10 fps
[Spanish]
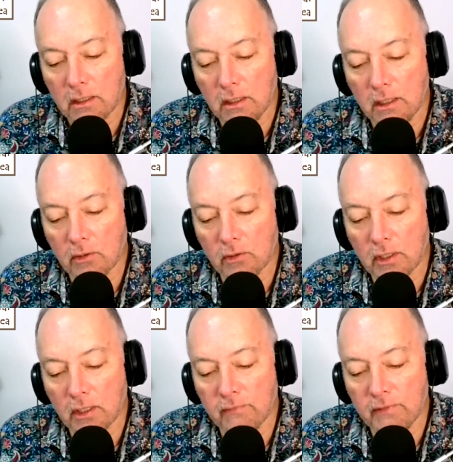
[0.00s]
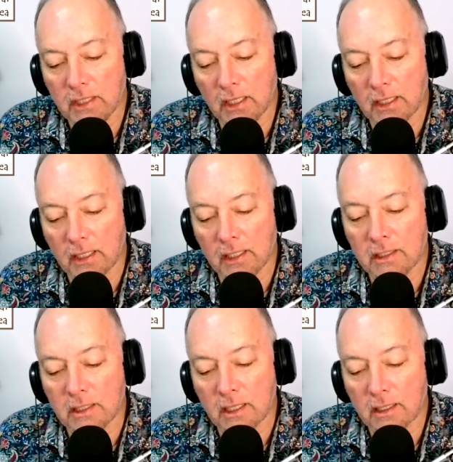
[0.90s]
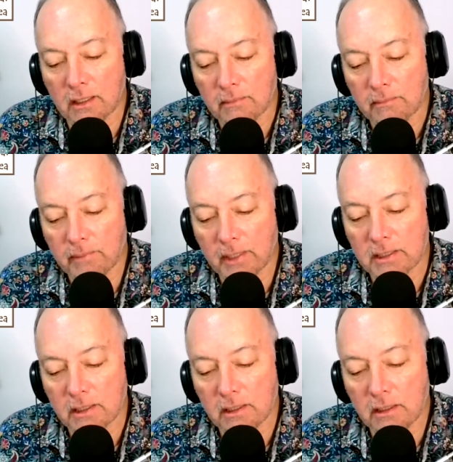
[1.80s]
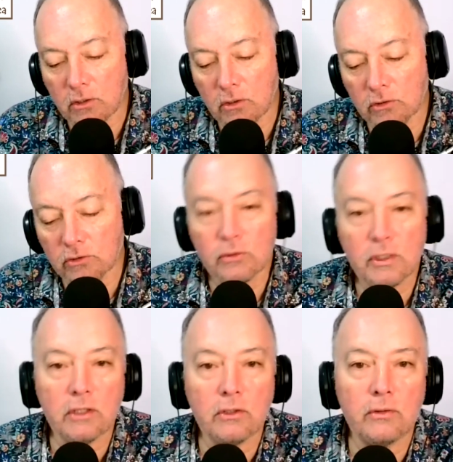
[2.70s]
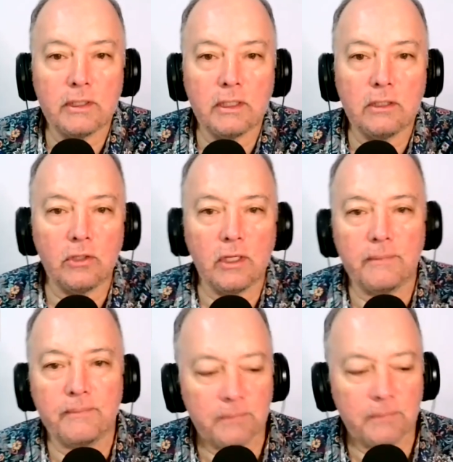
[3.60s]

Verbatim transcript: y que hoy es vital registrar para seguir construyendo nuestra historia.